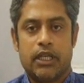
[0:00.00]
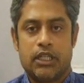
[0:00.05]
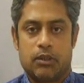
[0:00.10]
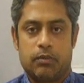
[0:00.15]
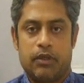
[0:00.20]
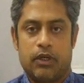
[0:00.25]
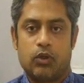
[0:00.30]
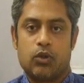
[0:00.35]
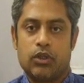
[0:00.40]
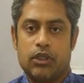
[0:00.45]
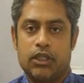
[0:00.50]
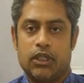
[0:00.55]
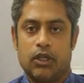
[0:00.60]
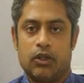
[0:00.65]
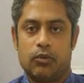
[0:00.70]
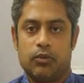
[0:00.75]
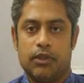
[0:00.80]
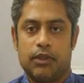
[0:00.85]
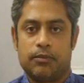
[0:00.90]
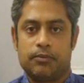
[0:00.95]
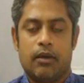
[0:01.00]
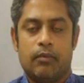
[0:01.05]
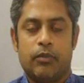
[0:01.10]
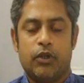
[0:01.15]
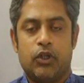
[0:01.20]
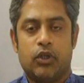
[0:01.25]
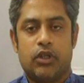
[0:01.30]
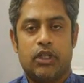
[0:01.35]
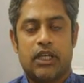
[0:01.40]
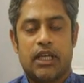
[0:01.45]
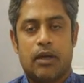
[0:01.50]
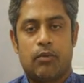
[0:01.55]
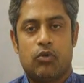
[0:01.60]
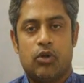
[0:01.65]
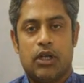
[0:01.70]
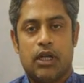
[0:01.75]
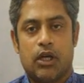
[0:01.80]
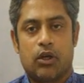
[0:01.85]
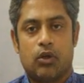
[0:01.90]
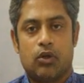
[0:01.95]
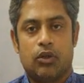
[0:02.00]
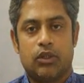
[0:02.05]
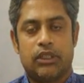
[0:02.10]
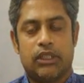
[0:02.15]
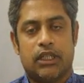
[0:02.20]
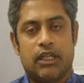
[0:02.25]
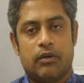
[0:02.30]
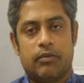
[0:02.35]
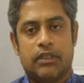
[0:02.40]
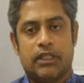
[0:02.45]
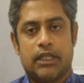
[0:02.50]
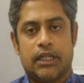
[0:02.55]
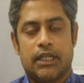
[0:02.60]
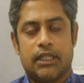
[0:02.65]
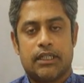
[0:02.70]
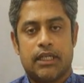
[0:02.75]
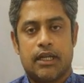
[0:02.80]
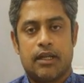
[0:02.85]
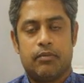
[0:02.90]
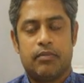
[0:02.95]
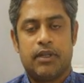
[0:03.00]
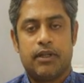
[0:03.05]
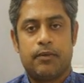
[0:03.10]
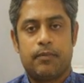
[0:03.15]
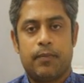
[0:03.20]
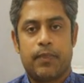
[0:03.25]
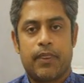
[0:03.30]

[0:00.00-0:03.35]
স্প্রে করতে হবে ভিডিওটি কেমন লাগলো সেটা আমাদেরকে জানাবেন